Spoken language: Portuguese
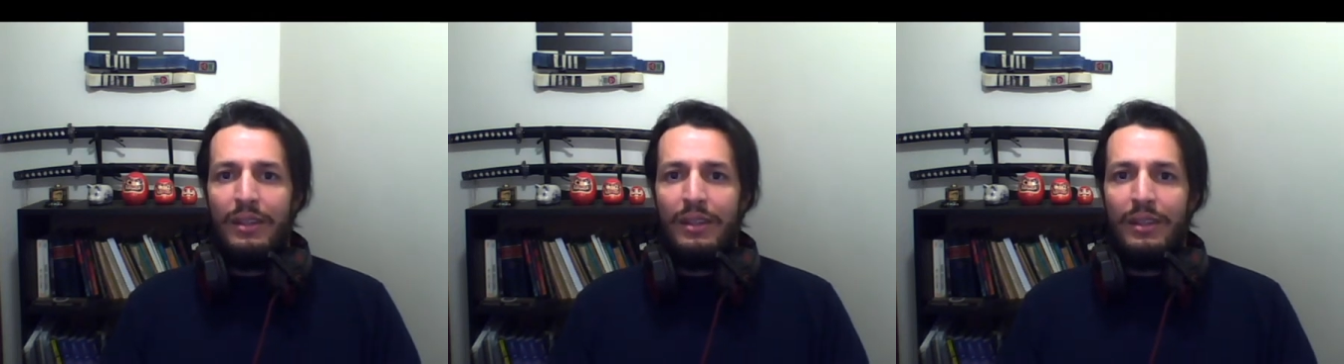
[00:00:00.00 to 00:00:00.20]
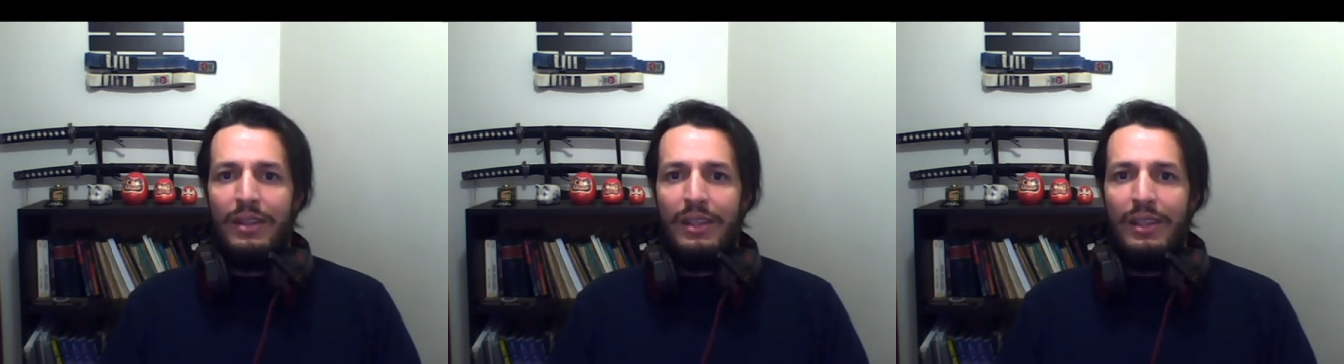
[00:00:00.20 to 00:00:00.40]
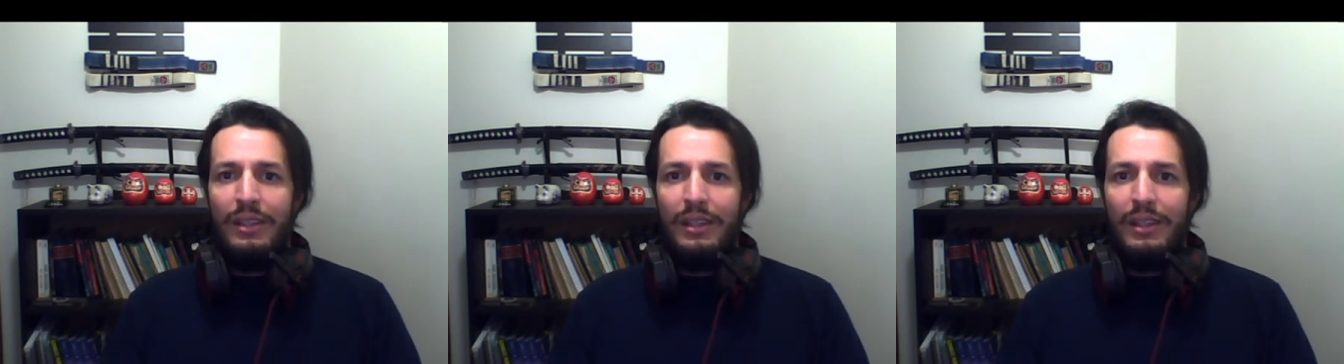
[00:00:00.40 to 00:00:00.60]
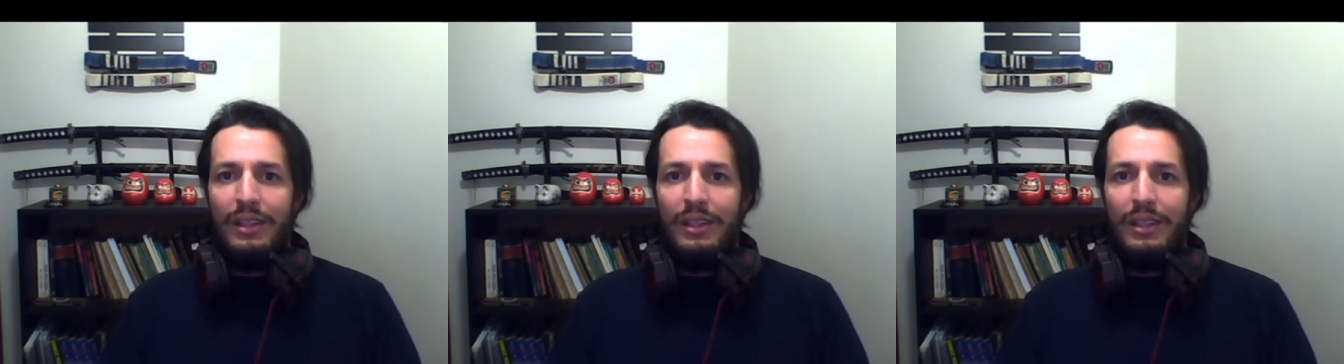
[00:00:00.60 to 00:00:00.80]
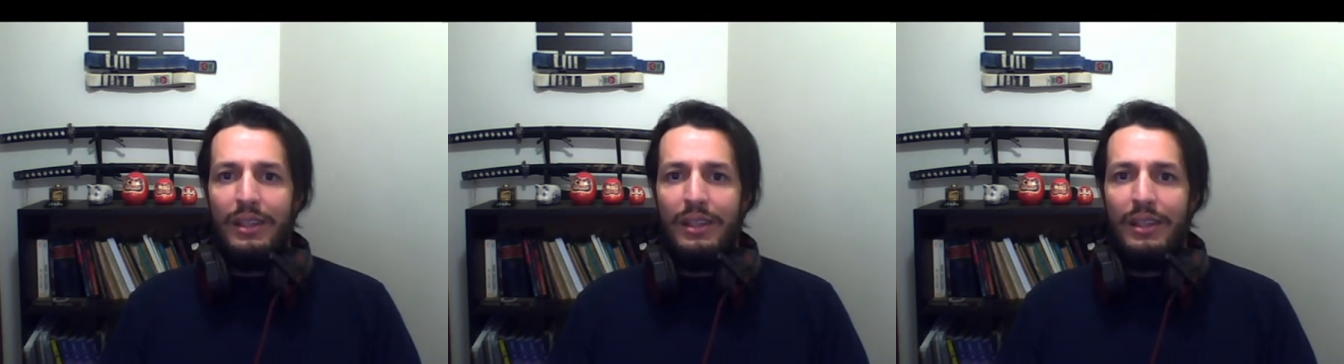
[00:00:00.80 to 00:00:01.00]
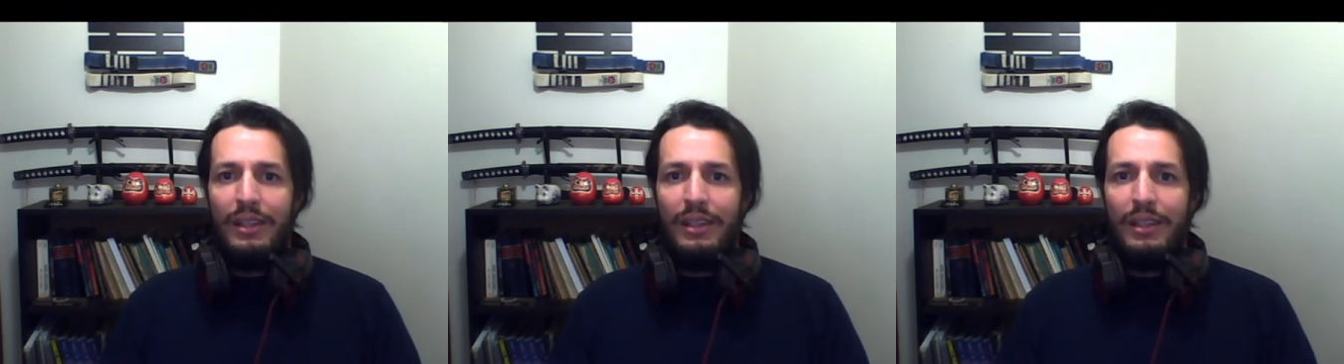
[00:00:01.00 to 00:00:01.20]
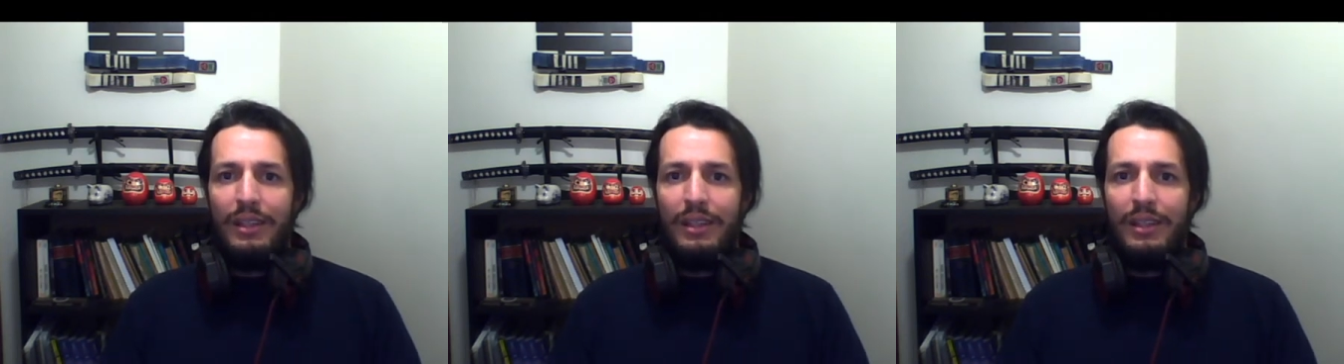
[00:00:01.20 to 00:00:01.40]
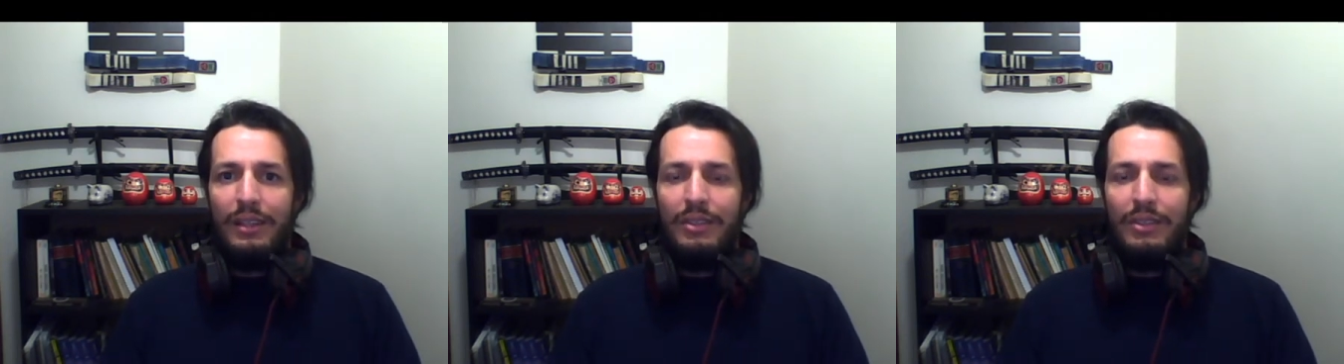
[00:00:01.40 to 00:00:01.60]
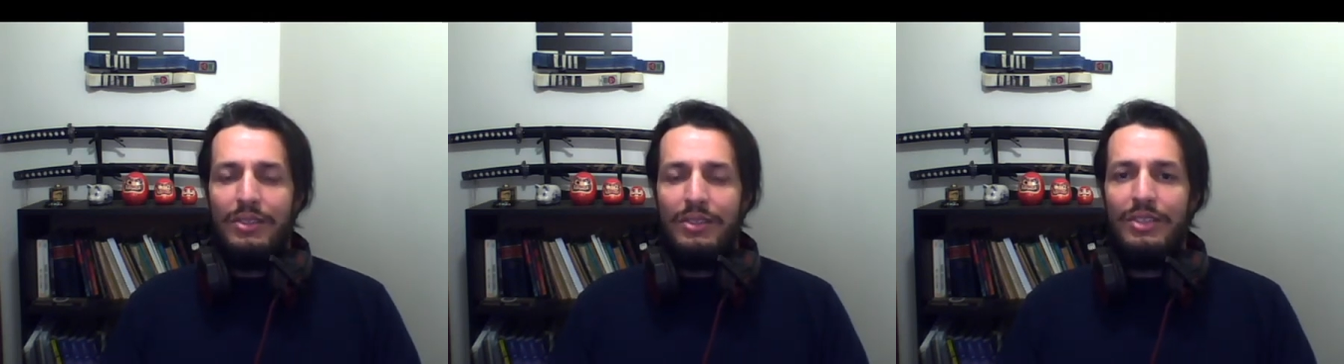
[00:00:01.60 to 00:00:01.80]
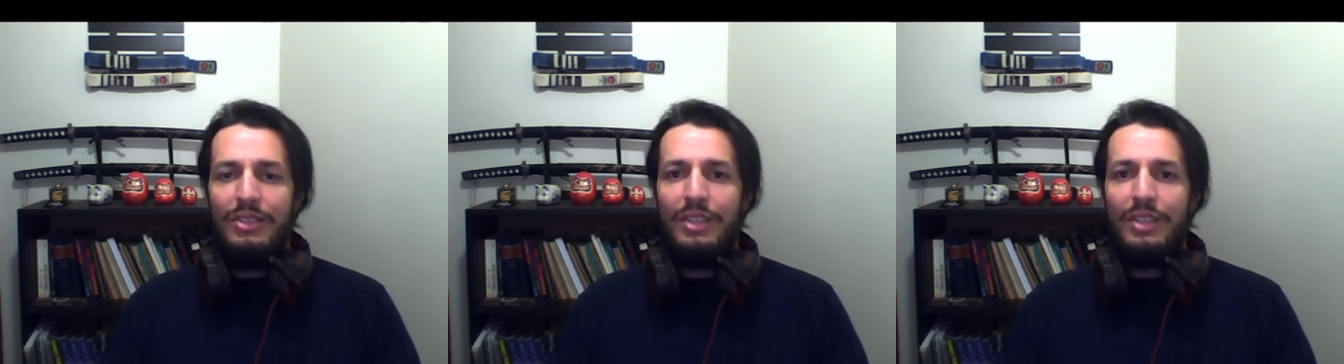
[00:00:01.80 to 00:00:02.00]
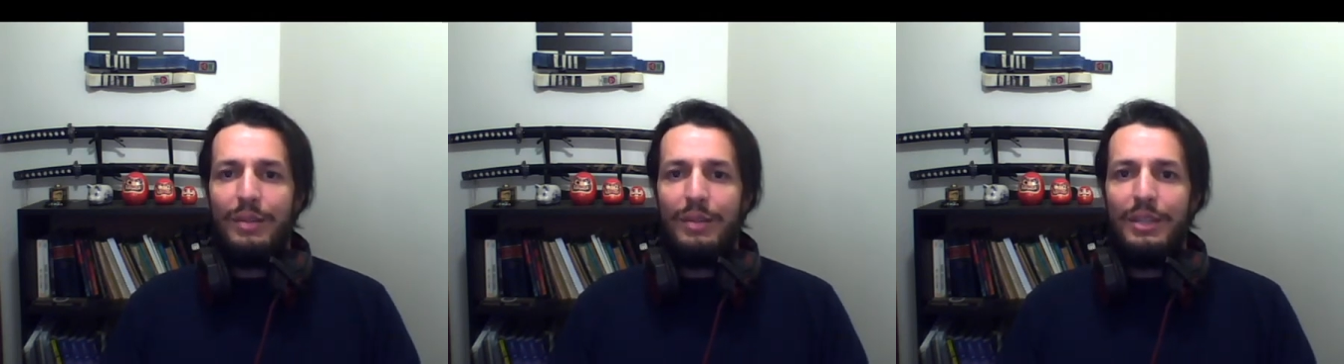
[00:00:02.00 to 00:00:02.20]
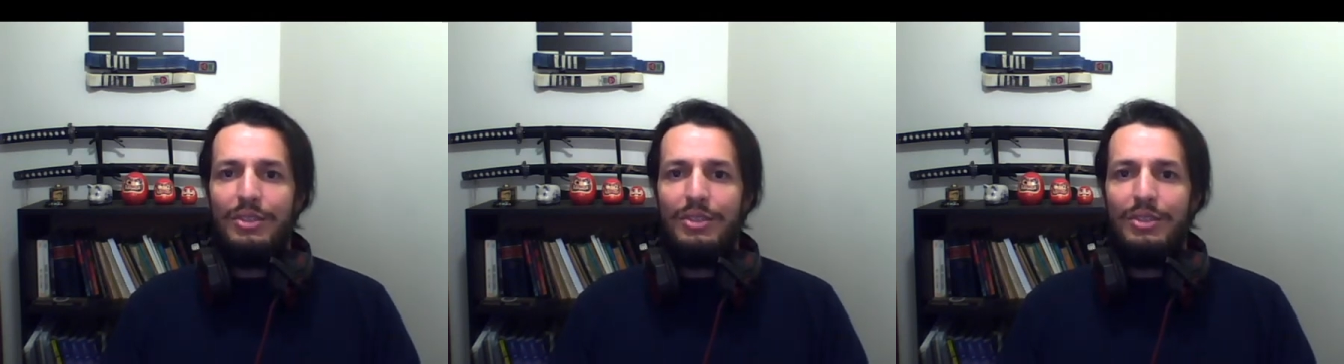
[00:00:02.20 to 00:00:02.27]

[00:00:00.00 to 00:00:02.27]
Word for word: E sinceramente,